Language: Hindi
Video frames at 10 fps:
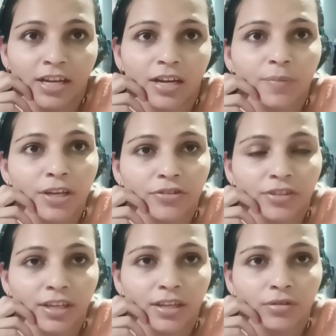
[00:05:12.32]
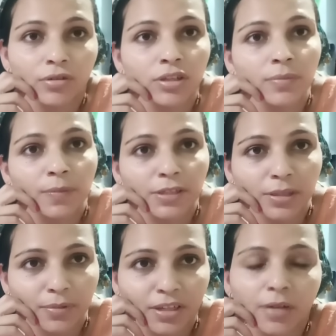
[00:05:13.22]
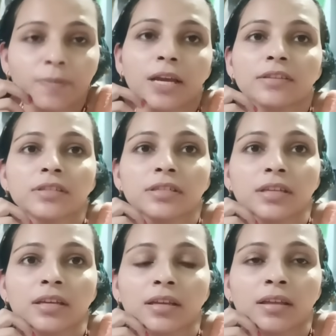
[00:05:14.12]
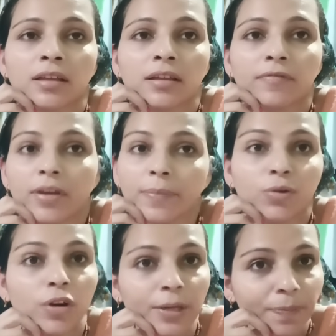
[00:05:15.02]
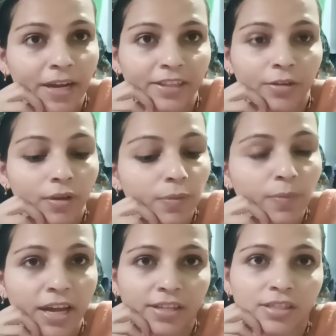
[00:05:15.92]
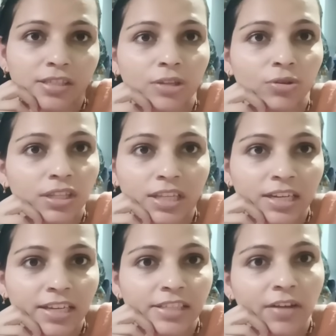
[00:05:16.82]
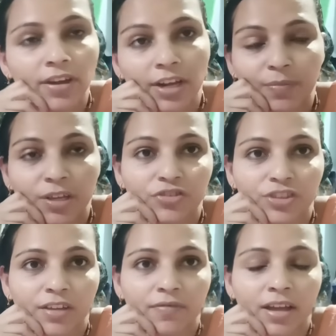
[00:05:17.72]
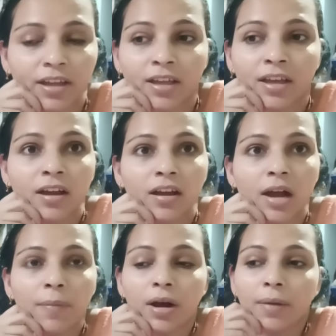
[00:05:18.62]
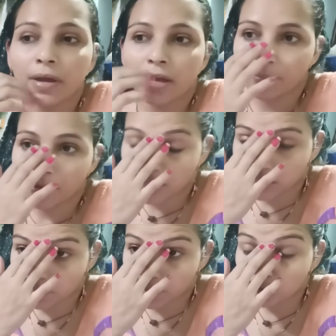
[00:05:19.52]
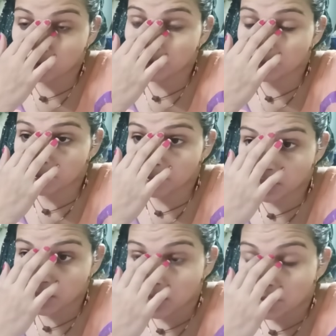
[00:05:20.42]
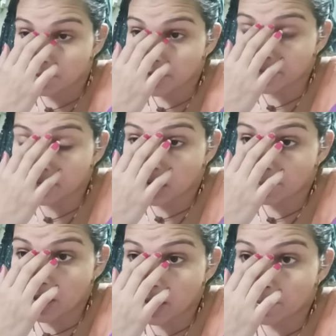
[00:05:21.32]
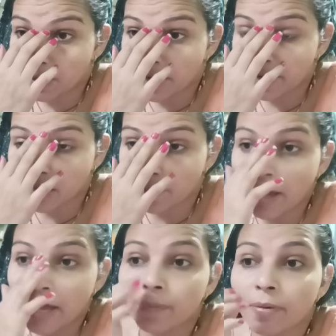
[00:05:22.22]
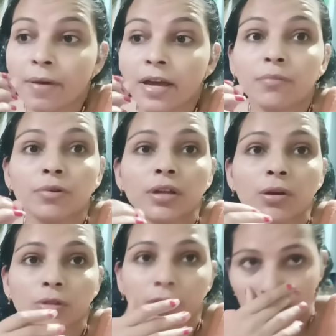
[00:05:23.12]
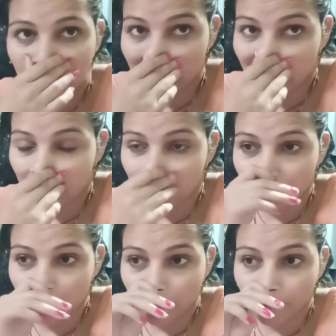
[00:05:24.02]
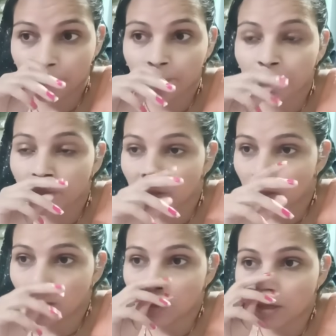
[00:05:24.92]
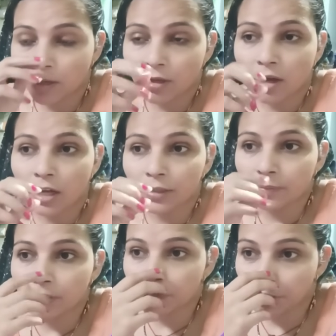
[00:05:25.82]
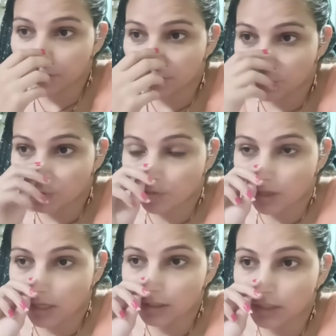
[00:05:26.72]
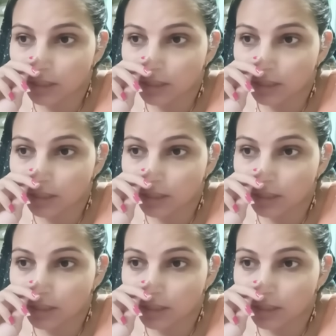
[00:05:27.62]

बेच दे हैं क्योंकि बेबे सब न रुपया चाहिए वे भी को नहीं पहरते वे बीमारी जी शाद हो रही थे ले जा महर बेच दे में है गामा में है बेना से में सूट बे, बे बेटी का ब्याह फलानी का ब्याह एक बमेर मोना रोहतक तांड लाग रहे थे हमें एक आदमी बीच सी की उम्र का अच्छा था